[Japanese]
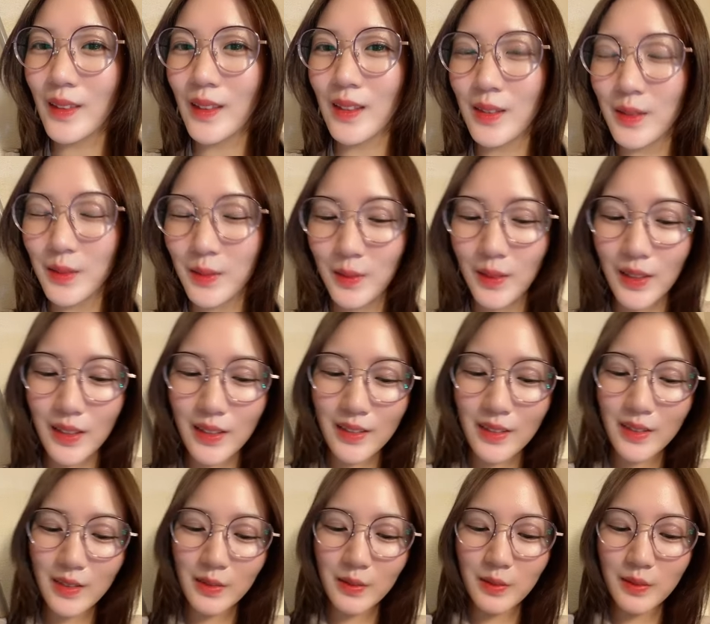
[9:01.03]
そう
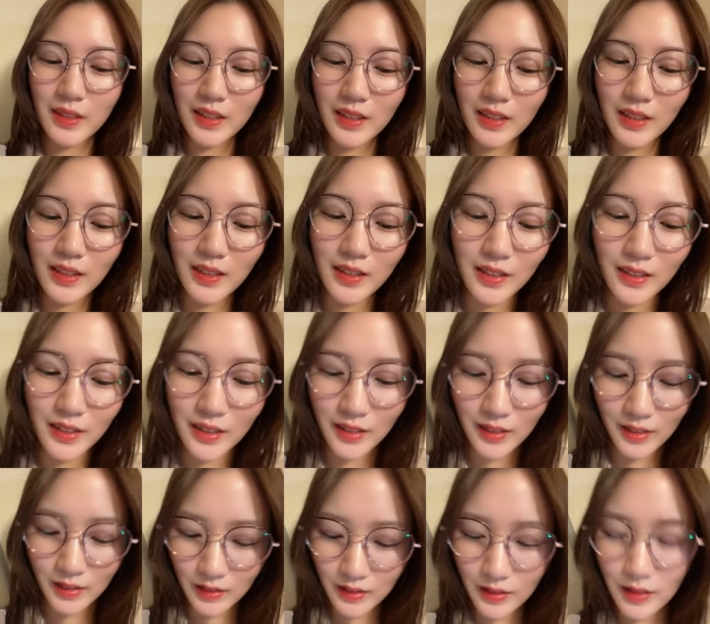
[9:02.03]
感想聞きたい
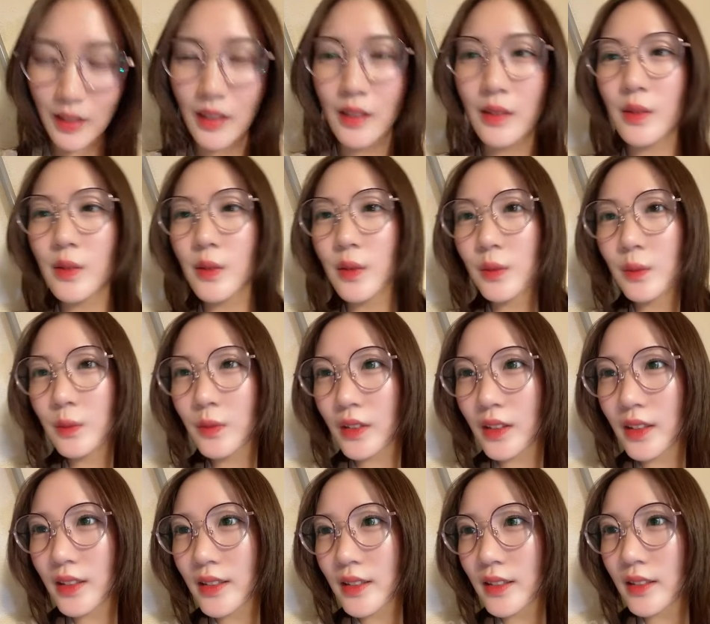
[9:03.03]
感想も
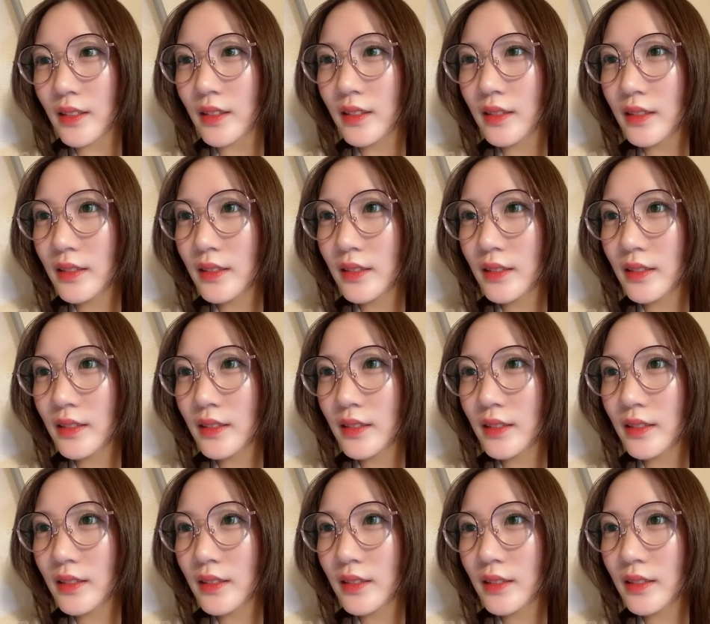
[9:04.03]
やし。